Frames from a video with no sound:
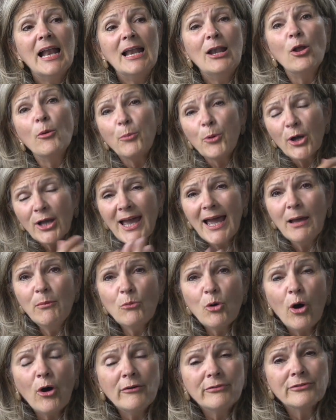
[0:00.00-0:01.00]
le
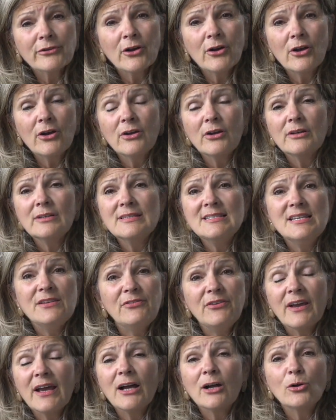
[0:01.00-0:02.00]
programme offre
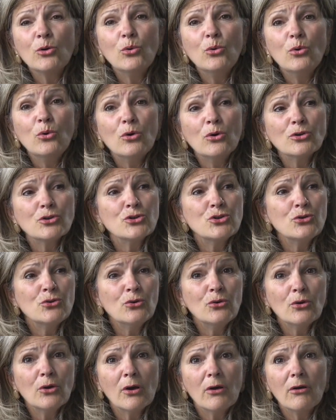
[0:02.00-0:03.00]
différents cours
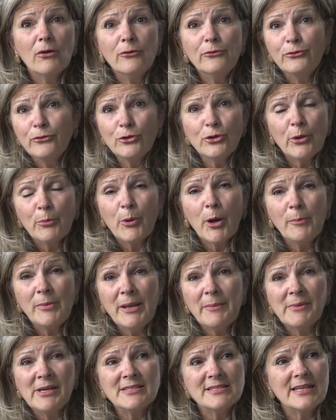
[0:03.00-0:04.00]
sur une foule de
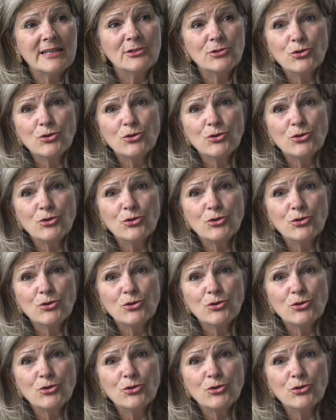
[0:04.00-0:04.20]
problématiques,